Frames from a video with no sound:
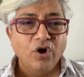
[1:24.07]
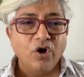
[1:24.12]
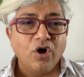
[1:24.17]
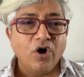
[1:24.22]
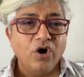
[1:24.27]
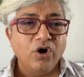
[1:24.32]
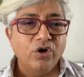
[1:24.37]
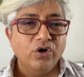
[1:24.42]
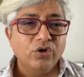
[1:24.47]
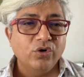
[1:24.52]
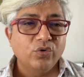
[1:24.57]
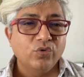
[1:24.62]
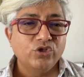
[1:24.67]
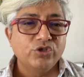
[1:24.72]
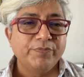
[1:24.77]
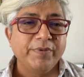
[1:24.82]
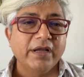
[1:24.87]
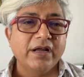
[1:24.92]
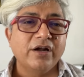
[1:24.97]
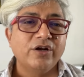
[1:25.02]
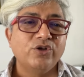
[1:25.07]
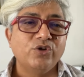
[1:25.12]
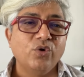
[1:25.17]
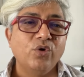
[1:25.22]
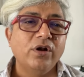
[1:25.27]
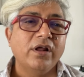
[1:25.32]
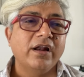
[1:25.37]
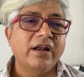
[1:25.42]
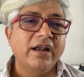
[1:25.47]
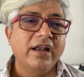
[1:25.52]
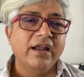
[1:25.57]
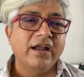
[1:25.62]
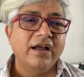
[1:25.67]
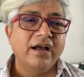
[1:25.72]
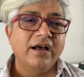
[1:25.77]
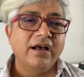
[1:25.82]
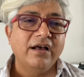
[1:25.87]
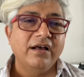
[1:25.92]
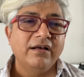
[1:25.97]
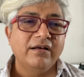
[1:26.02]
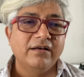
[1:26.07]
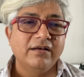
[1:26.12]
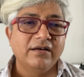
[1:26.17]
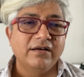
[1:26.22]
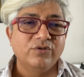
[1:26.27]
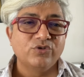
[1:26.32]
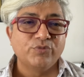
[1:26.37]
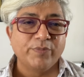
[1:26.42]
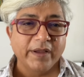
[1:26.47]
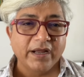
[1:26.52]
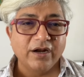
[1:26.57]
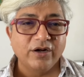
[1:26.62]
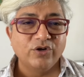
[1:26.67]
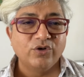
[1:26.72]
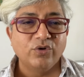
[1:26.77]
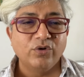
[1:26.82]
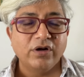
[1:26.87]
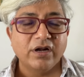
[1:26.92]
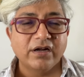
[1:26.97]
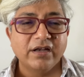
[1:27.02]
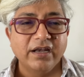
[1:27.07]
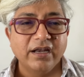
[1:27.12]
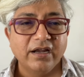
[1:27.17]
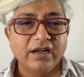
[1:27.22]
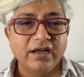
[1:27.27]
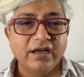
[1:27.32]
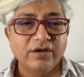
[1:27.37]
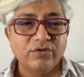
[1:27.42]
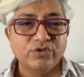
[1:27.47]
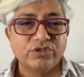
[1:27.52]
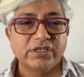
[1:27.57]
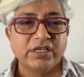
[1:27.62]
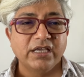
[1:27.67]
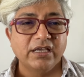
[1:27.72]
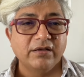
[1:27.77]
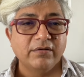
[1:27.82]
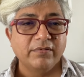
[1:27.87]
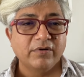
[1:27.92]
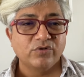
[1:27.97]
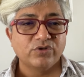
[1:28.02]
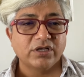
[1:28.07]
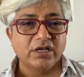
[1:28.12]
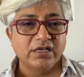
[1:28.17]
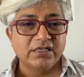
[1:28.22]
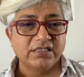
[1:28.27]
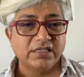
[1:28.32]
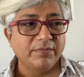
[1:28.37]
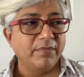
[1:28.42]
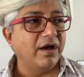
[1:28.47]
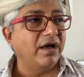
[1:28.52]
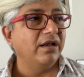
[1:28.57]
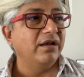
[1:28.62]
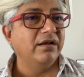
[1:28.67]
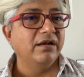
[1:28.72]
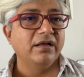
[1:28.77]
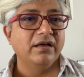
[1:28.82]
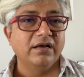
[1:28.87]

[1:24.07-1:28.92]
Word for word: और उस पर कंट्रोल करने का उस पर कंट्रोल रखने का उसकी उसका इस्तेमाल